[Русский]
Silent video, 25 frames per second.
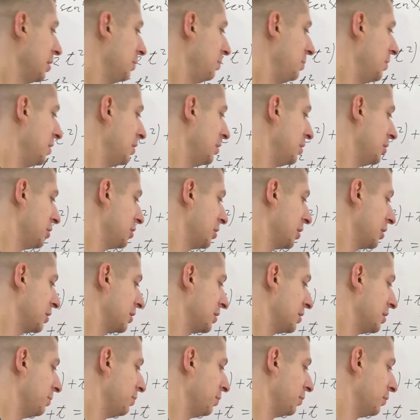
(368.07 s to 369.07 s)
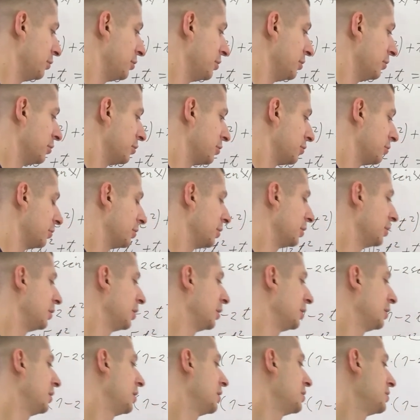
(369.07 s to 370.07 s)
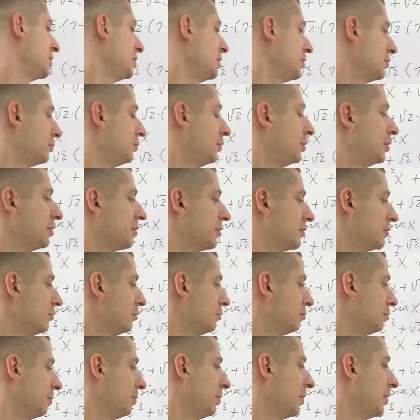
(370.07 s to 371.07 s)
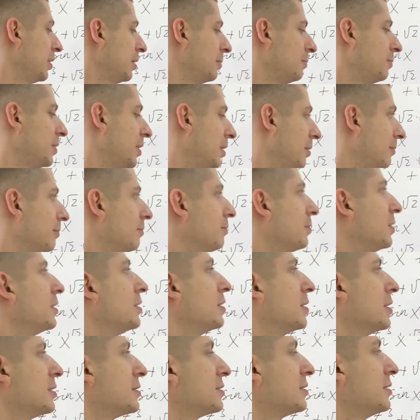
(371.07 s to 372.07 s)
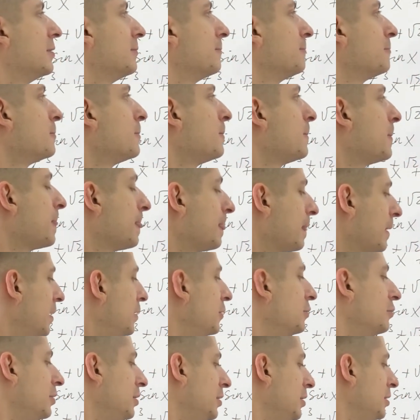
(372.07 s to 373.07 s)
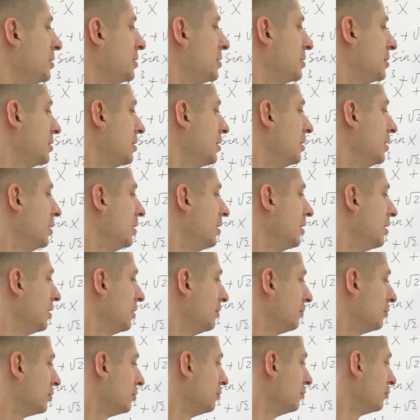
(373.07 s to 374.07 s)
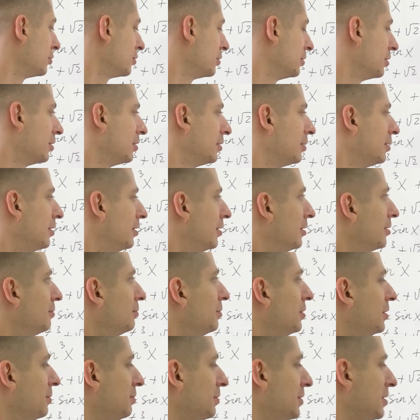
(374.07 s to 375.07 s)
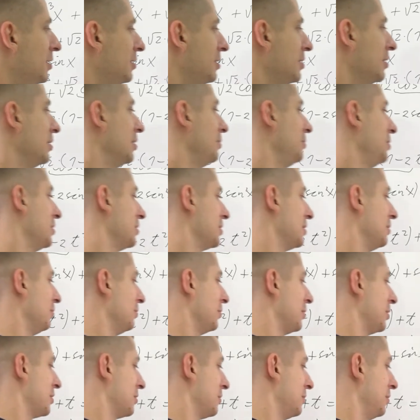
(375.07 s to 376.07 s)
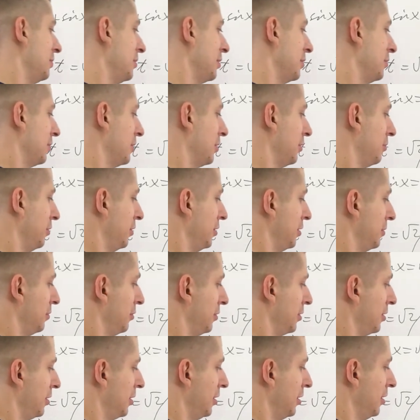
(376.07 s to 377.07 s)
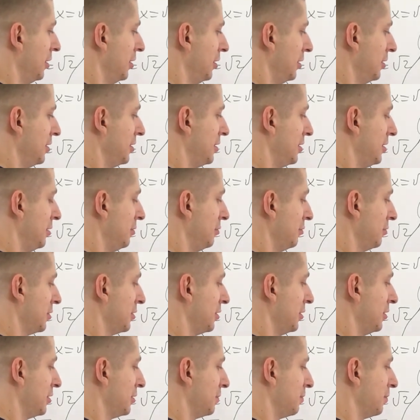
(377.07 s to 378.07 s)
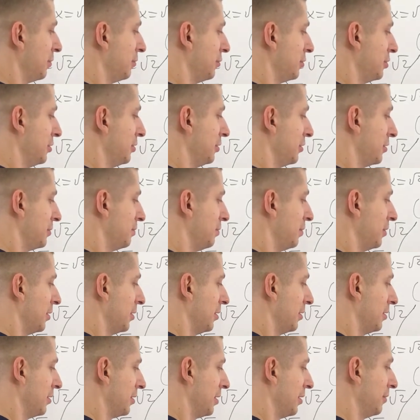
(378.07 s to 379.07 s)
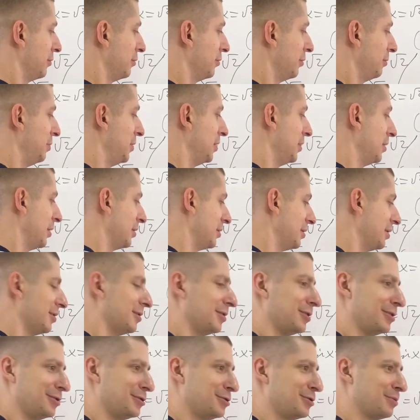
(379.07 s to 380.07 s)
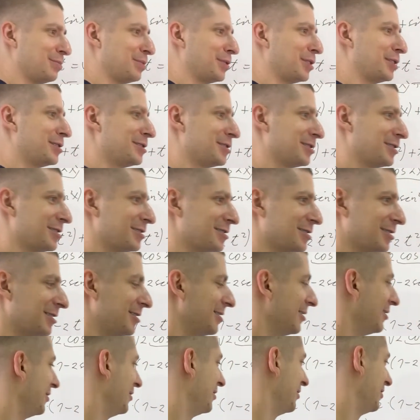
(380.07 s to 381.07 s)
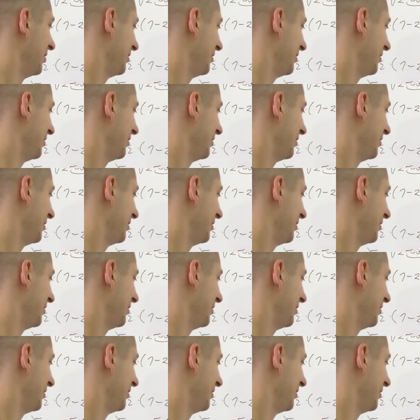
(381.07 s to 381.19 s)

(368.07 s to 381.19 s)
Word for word: перерешать, если получилось что-то гадкое. А здесь корень из двух пополам прям прекрасно оно и есть. Вот нужно быть бдительным. Если бы у нас, к примеру, какой-нибудь синус x получилось бы равно π что про это сказать надо?